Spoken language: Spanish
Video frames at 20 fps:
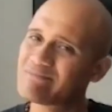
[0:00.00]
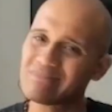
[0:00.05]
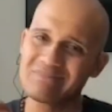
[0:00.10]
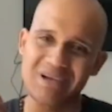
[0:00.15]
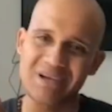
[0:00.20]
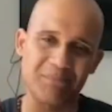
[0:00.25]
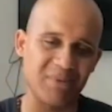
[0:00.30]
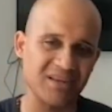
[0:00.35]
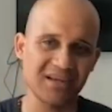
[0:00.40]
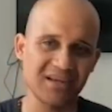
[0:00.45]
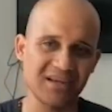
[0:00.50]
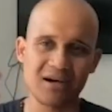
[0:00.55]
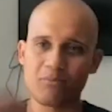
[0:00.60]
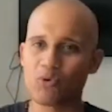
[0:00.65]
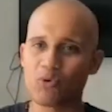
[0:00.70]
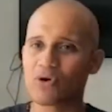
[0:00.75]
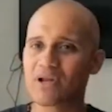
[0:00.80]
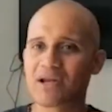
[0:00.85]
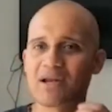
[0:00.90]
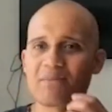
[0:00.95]
empiezan a
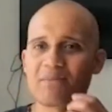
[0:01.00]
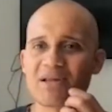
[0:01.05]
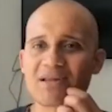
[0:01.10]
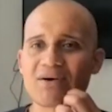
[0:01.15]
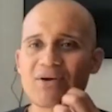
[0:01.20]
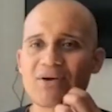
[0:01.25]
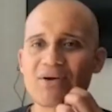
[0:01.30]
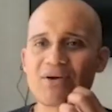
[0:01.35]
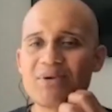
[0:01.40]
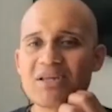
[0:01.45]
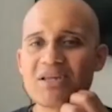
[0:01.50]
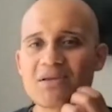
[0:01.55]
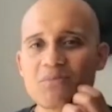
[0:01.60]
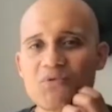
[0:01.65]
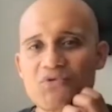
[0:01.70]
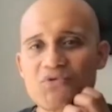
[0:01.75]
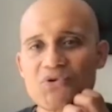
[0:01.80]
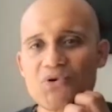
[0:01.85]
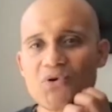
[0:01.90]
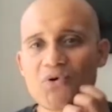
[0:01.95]
morir lamentablemente
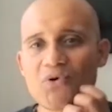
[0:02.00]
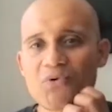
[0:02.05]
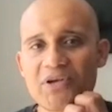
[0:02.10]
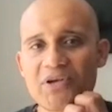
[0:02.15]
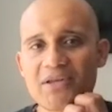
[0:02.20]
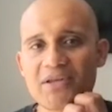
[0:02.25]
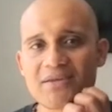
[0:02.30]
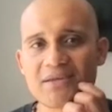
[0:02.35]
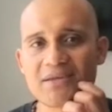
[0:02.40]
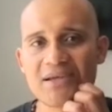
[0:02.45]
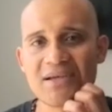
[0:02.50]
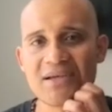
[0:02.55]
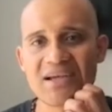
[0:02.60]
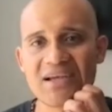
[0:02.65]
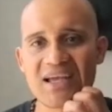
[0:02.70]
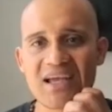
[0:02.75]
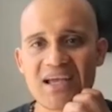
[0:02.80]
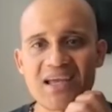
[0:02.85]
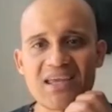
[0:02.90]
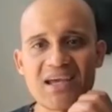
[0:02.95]
muchos jóvenes
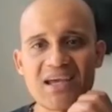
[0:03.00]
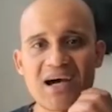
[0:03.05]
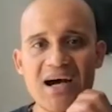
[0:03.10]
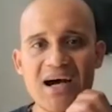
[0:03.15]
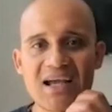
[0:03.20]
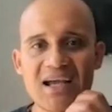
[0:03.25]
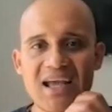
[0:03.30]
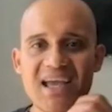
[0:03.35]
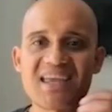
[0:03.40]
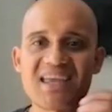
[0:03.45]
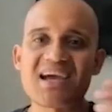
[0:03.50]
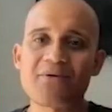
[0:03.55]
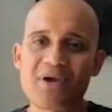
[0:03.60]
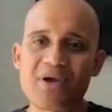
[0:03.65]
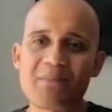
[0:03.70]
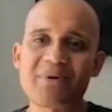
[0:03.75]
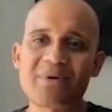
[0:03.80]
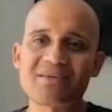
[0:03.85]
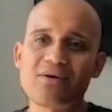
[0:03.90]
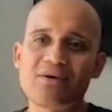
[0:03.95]
que ya que ya
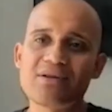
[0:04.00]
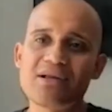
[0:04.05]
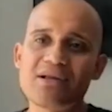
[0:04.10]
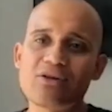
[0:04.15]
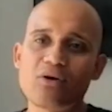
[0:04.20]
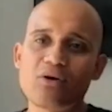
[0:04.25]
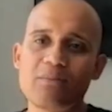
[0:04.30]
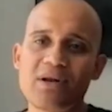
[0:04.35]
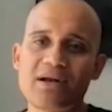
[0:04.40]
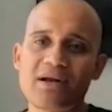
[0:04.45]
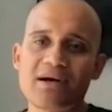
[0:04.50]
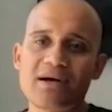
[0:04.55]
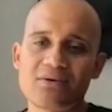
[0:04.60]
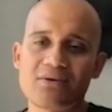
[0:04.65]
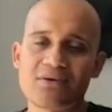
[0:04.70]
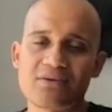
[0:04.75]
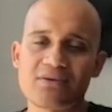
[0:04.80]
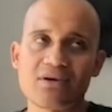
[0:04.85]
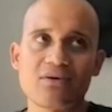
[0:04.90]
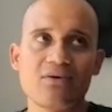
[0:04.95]
había pasado en el
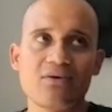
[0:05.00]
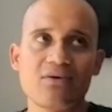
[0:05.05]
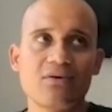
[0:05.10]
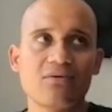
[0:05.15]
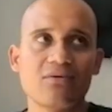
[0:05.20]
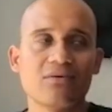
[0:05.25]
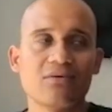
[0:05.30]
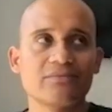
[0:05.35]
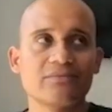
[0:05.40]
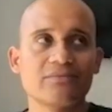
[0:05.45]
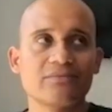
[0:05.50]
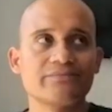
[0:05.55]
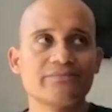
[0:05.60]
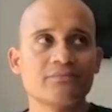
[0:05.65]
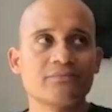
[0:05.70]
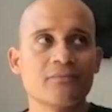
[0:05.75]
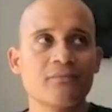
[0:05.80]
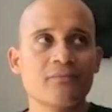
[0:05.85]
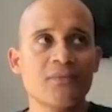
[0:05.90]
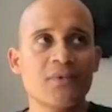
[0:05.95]
2014 con
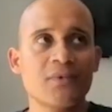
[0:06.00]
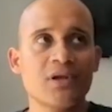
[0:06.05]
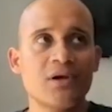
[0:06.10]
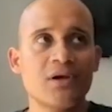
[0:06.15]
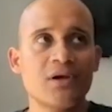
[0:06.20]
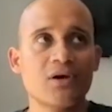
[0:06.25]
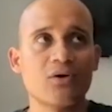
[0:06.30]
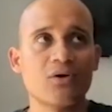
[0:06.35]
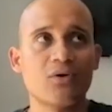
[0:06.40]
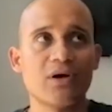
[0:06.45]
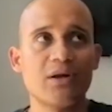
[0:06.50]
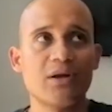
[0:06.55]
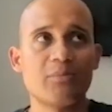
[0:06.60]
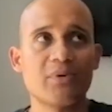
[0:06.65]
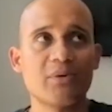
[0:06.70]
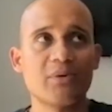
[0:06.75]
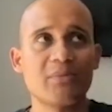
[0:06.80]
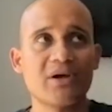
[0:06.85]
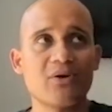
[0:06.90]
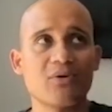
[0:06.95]
con el
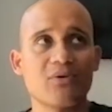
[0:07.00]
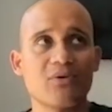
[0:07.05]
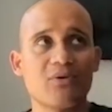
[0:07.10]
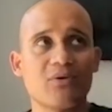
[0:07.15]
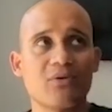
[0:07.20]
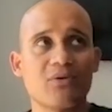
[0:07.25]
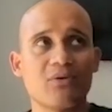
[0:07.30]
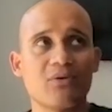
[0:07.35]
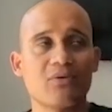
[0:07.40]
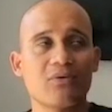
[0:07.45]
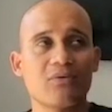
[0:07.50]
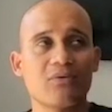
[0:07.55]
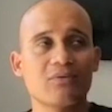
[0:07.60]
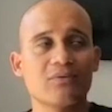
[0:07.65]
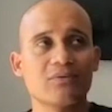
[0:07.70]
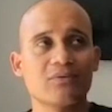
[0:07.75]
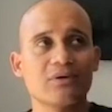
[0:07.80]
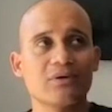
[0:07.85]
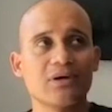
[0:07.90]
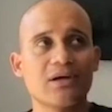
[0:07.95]
primero, con
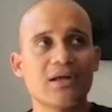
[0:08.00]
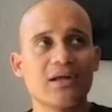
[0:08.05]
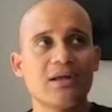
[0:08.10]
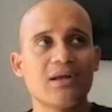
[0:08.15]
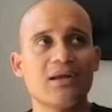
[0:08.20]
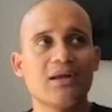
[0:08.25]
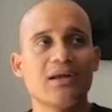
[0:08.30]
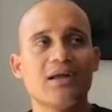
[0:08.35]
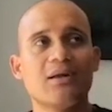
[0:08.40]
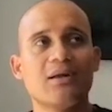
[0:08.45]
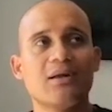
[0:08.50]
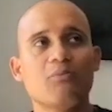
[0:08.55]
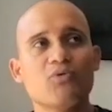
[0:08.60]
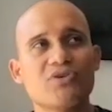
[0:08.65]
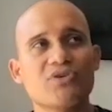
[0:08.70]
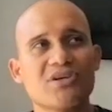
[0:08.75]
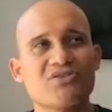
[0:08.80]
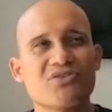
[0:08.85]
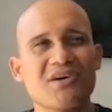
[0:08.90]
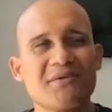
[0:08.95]
el, el
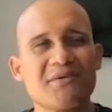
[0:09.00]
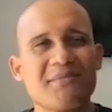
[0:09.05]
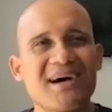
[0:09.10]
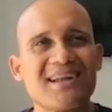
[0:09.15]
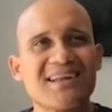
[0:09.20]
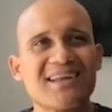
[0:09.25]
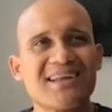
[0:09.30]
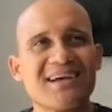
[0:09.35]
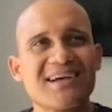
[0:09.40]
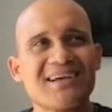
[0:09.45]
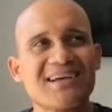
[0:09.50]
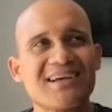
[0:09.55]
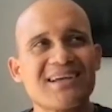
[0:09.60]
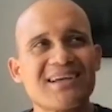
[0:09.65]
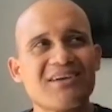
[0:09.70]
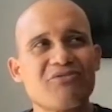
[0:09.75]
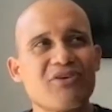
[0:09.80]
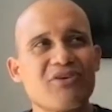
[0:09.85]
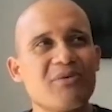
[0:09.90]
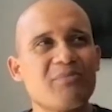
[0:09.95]
muchacho que matan,
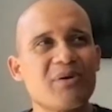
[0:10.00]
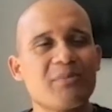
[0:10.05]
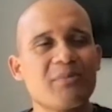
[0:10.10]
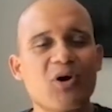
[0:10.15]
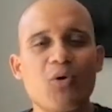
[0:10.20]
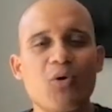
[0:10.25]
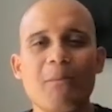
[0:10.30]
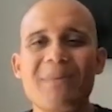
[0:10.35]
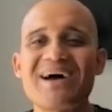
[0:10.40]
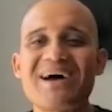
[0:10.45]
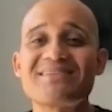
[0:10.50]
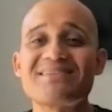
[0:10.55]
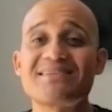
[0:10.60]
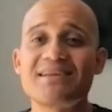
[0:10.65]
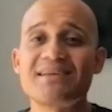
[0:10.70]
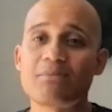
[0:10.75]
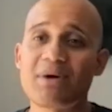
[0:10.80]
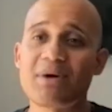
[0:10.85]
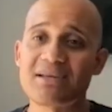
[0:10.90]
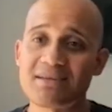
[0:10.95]
que fue el con
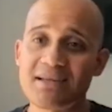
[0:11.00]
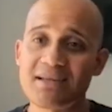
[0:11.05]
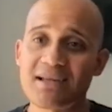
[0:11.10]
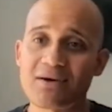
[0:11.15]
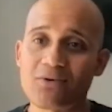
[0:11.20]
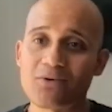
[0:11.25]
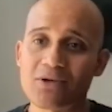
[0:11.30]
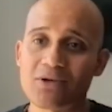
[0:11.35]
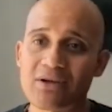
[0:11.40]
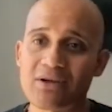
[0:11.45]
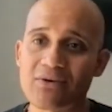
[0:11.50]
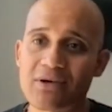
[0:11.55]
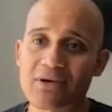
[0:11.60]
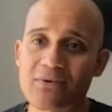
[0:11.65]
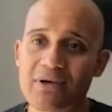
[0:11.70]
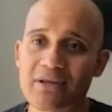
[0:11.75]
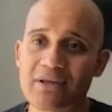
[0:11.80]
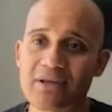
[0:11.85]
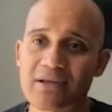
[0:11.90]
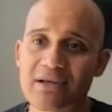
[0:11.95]
Basil, Basil da Costa, ¿lo
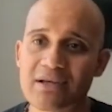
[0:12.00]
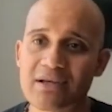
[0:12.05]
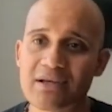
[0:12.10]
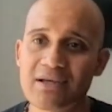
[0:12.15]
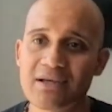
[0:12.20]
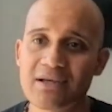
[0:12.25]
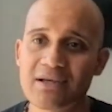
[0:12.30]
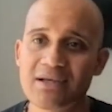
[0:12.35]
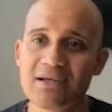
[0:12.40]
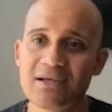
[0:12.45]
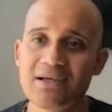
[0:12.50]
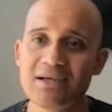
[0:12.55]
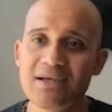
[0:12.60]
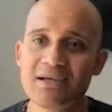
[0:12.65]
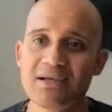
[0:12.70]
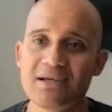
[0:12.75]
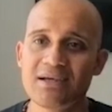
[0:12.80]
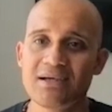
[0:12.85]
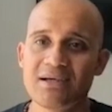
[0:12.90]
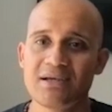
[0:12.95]
recuerdas? Sí.
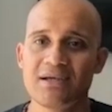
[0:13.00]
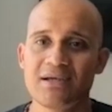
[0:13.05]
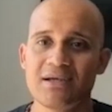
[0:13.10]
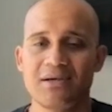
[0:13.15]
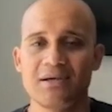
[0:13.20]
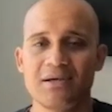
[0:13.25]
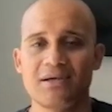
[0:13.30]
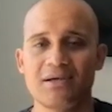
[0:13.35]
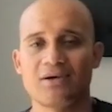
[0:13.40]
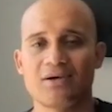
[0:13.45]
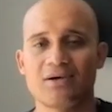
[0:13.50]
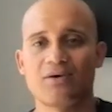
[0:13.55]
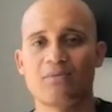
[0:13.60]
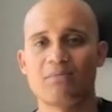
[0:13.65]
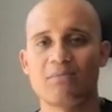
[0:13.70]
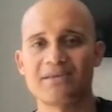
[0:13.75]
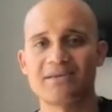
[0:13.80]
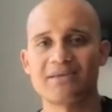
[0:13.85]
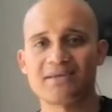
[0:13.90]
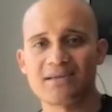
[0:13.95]
Con
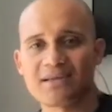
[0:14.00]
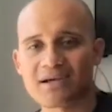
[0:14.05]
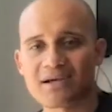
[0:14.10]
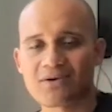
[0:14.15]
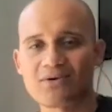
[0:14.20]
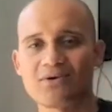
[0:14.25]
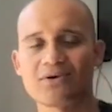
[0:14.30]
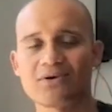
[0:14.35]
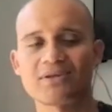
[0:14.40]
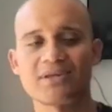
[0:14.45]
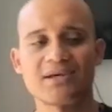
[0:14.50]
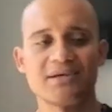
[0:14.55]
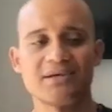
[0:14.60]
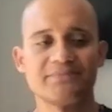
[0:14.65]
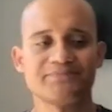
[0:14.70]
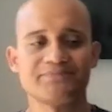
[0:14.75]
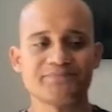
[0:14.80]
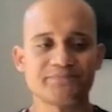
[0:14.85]
Basil da Costa.